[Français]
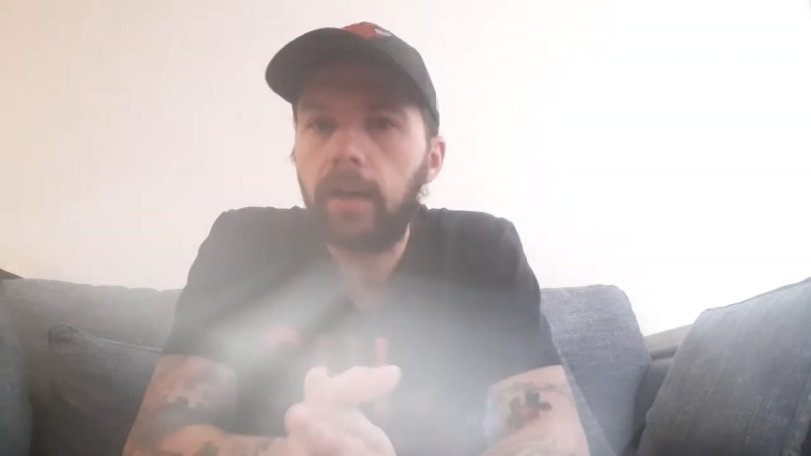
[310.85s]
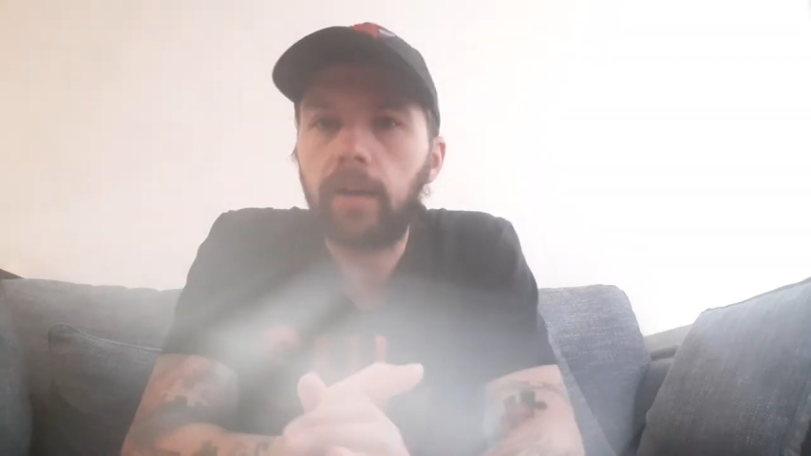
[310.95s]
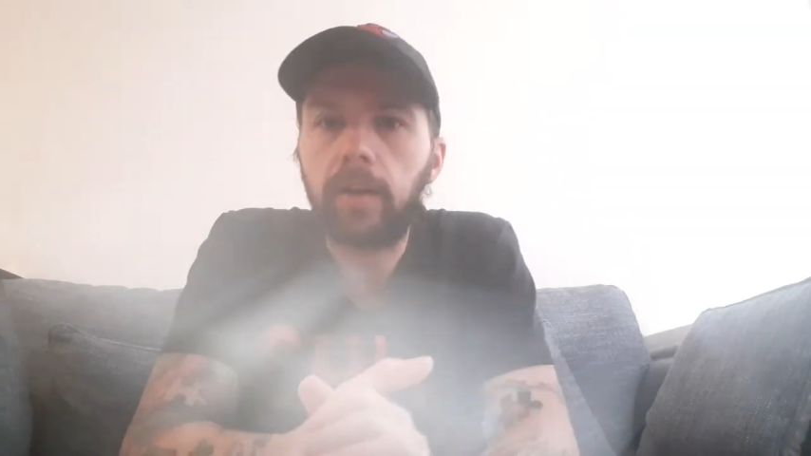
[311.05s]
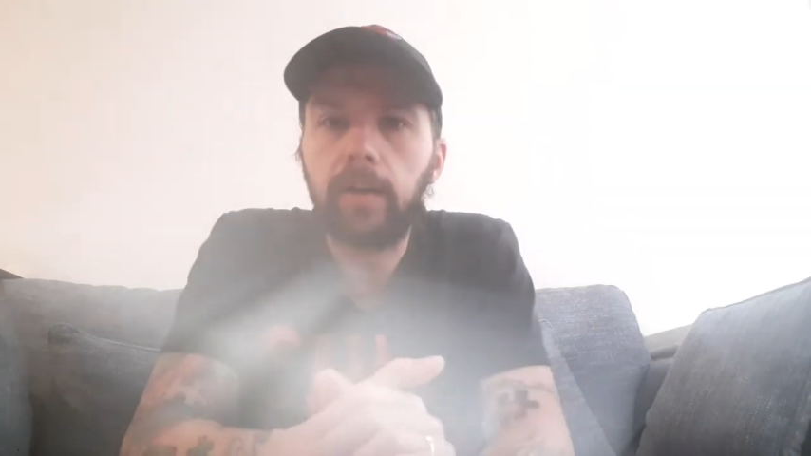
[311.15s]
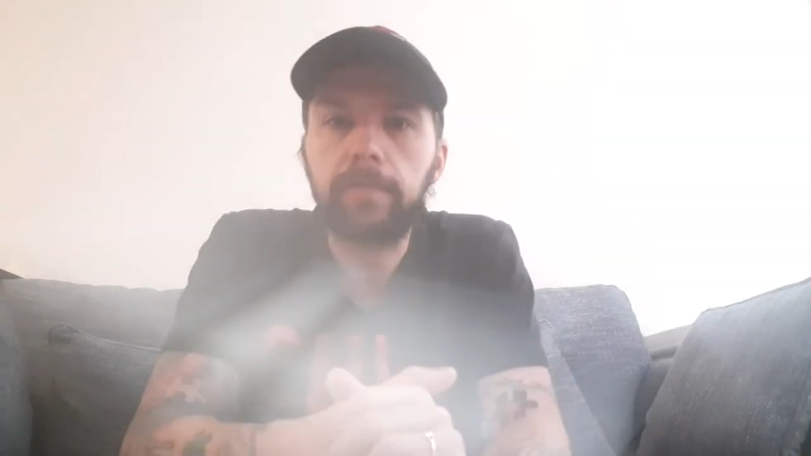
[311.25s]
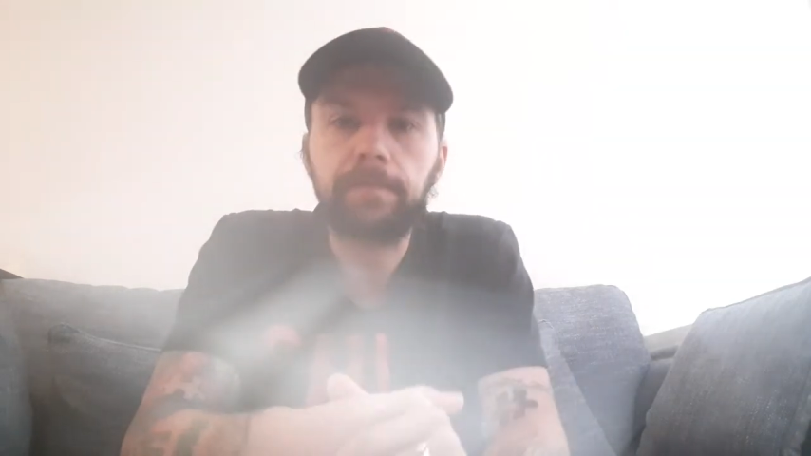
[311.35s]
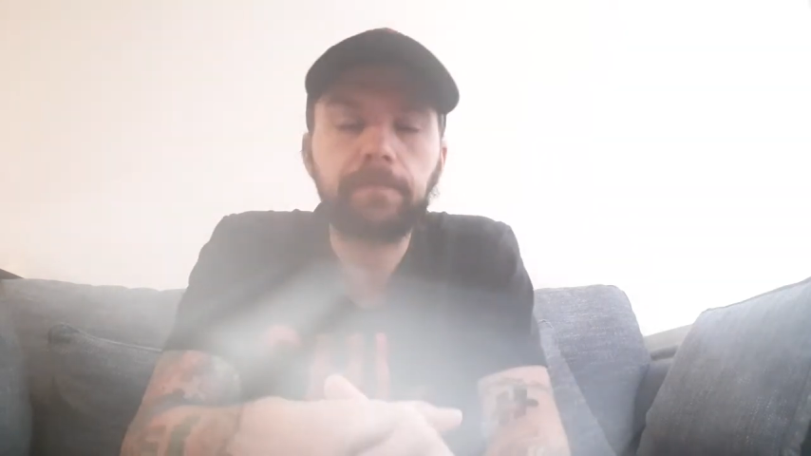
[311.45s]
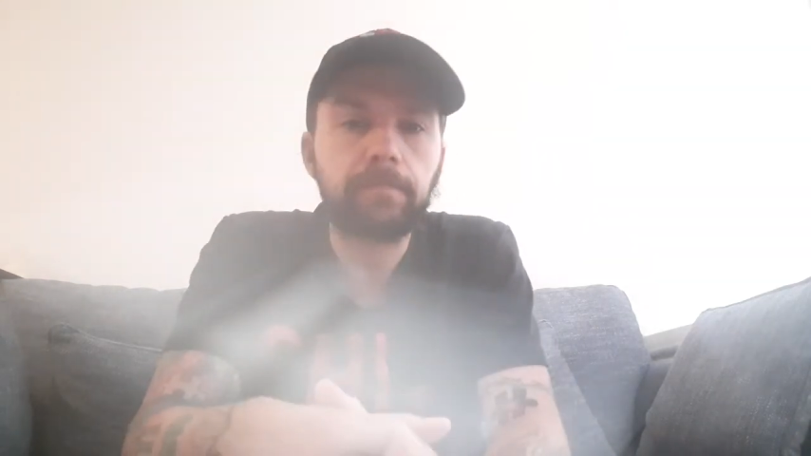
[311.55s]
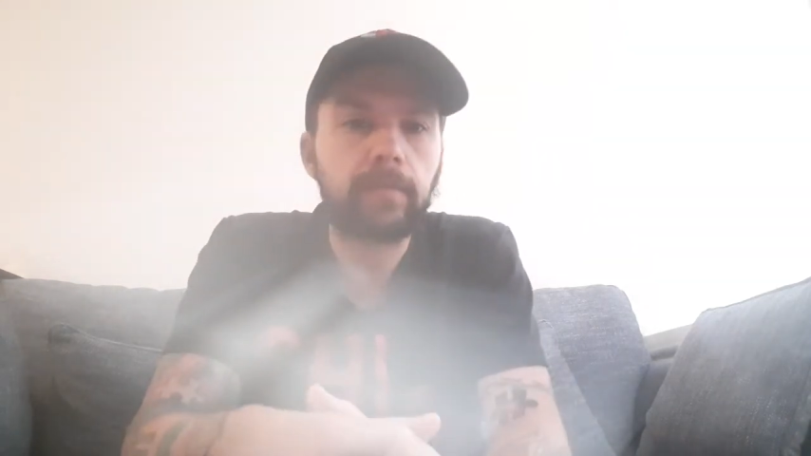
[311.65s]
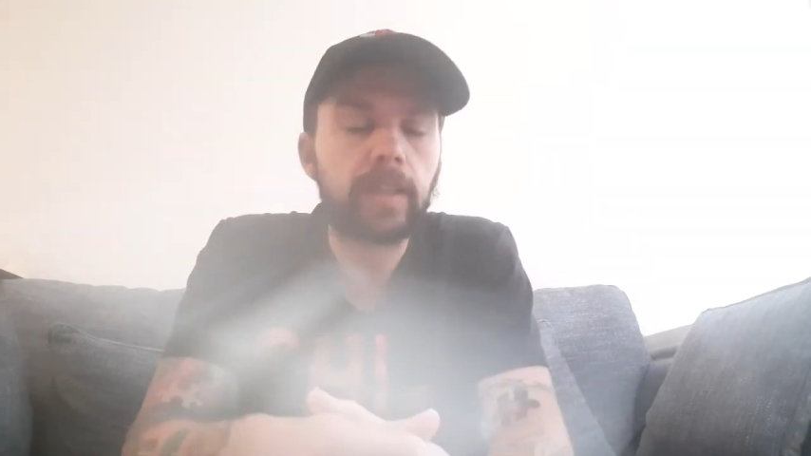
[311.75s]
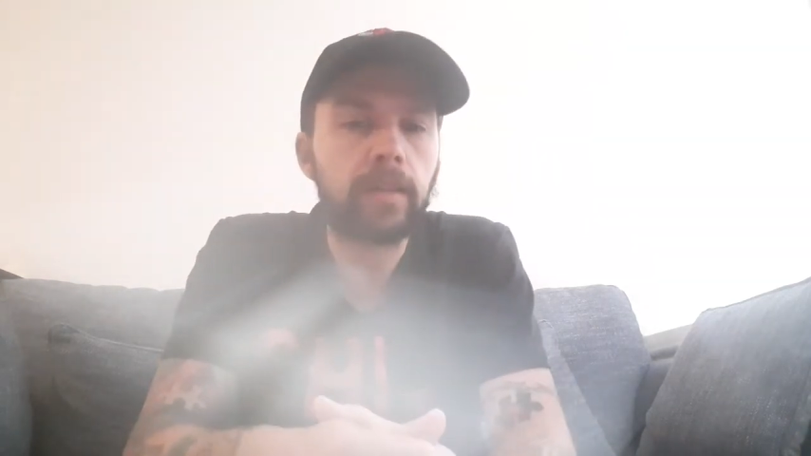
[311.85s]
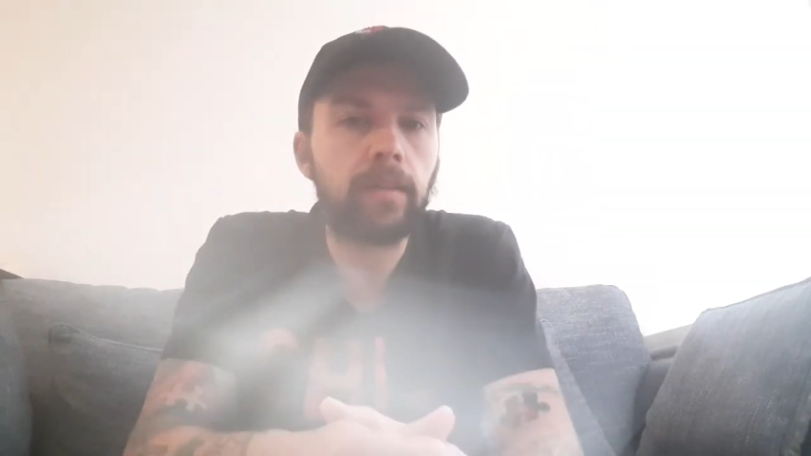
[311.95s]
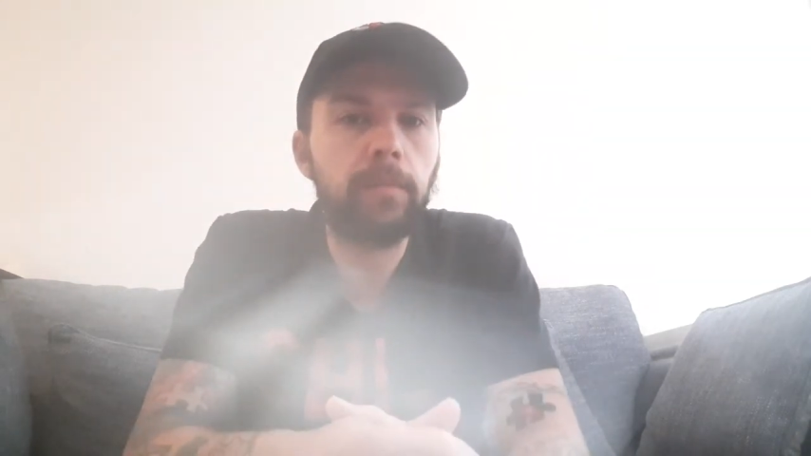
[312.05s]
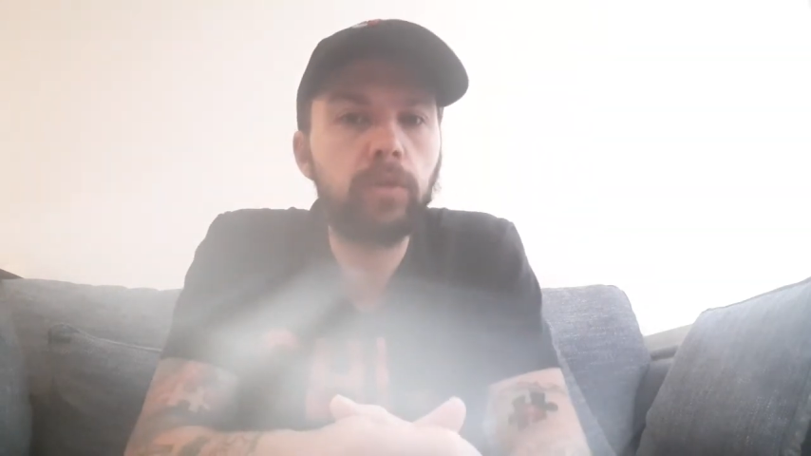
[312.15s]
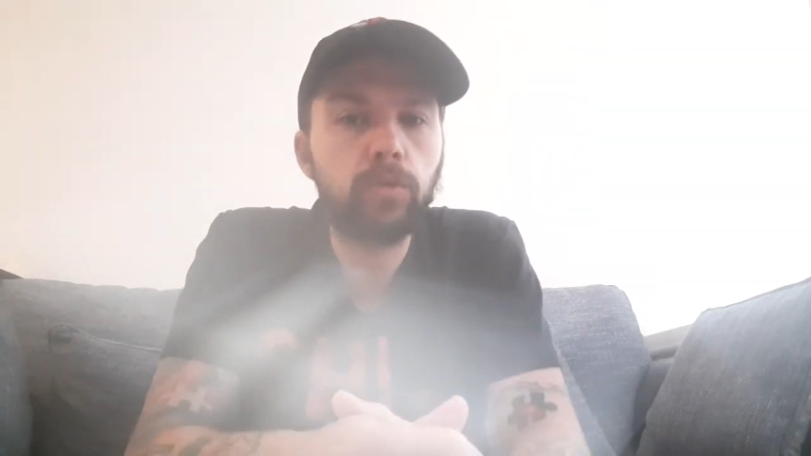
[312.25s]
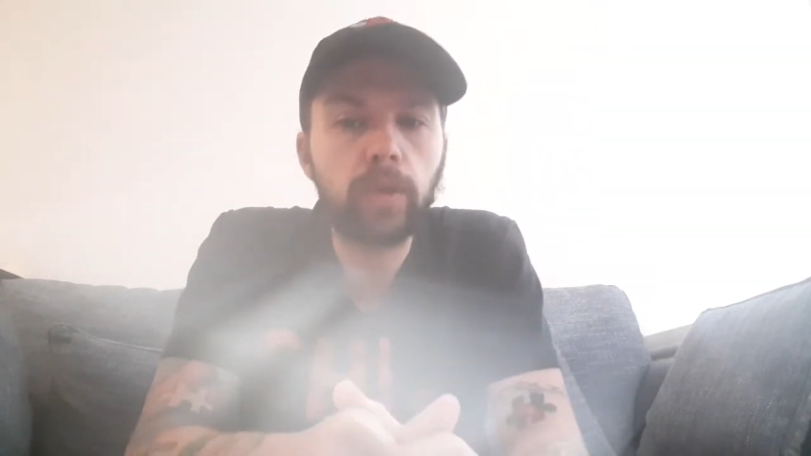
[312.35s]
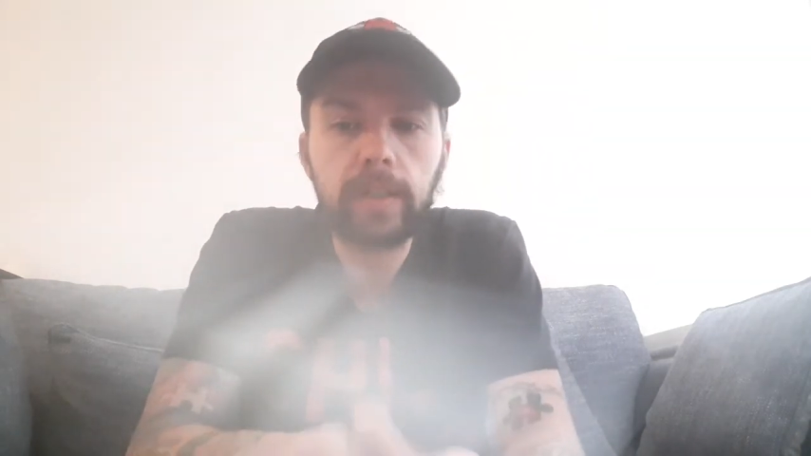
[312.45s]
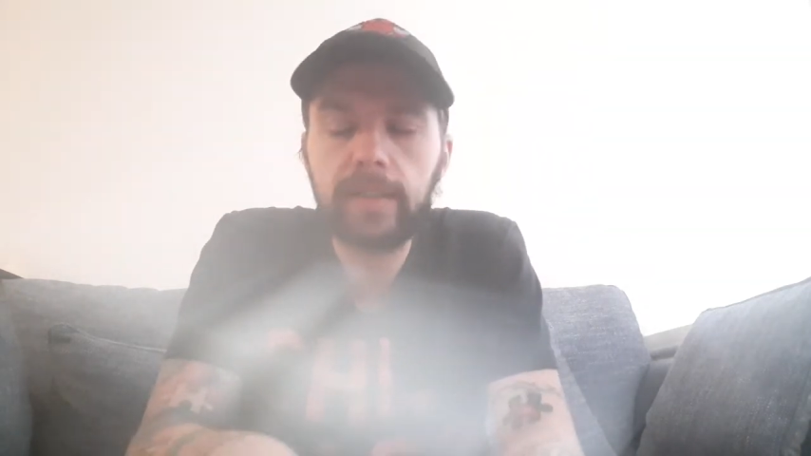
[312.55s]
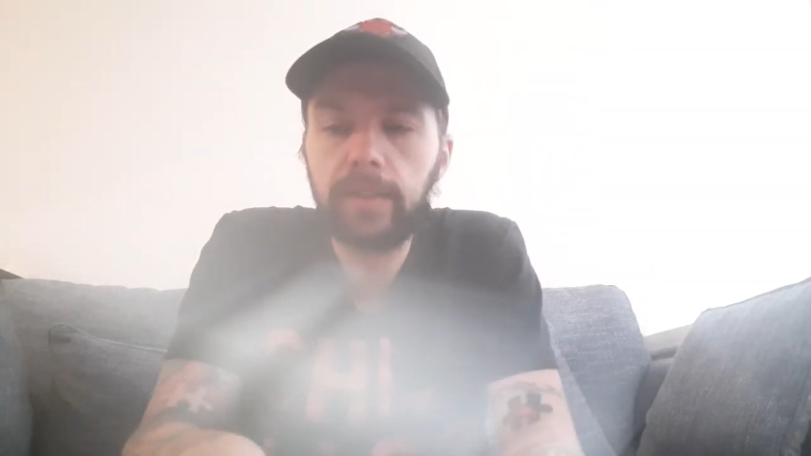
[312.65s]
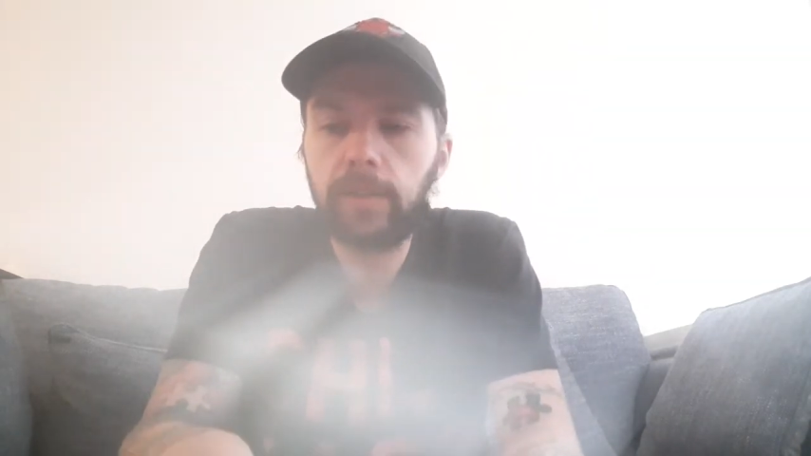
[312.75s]
Euh, mais toujours
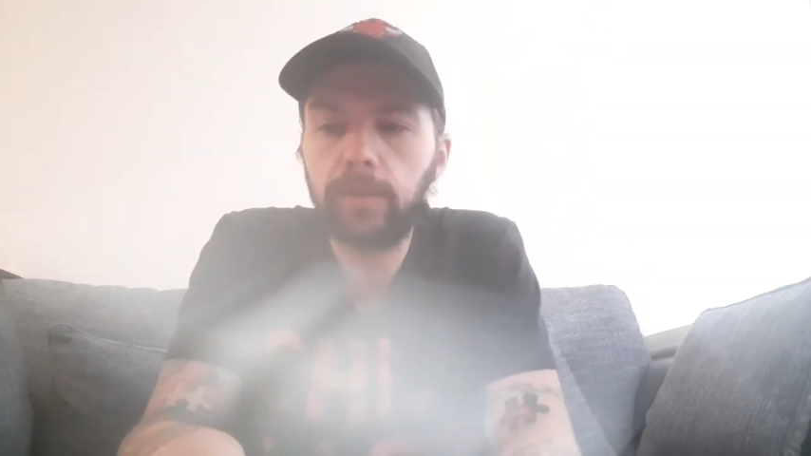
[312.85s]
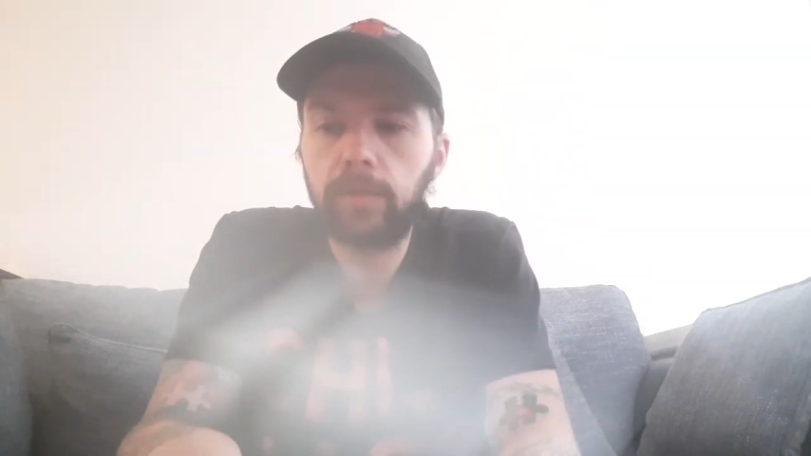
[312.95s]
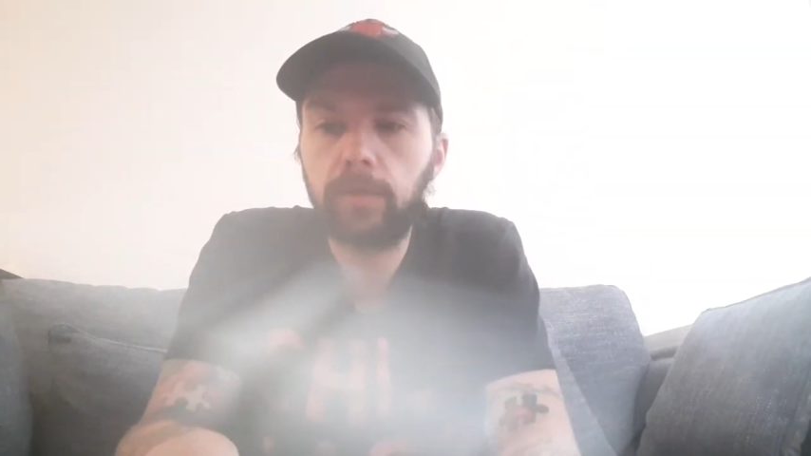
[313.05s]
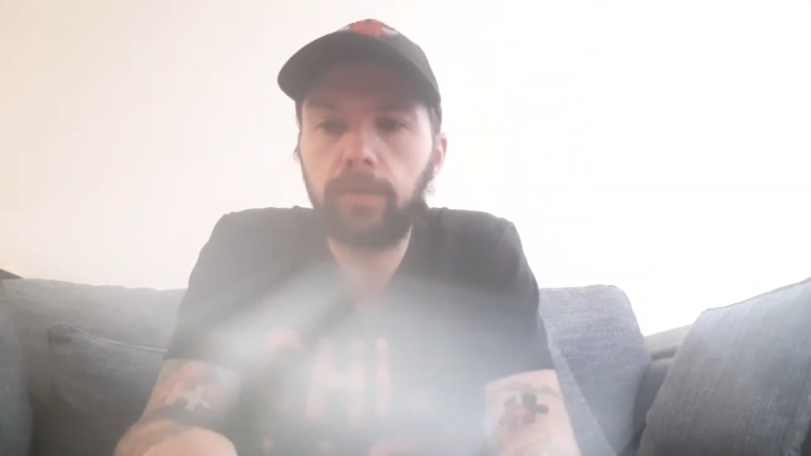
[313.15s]
est-il que,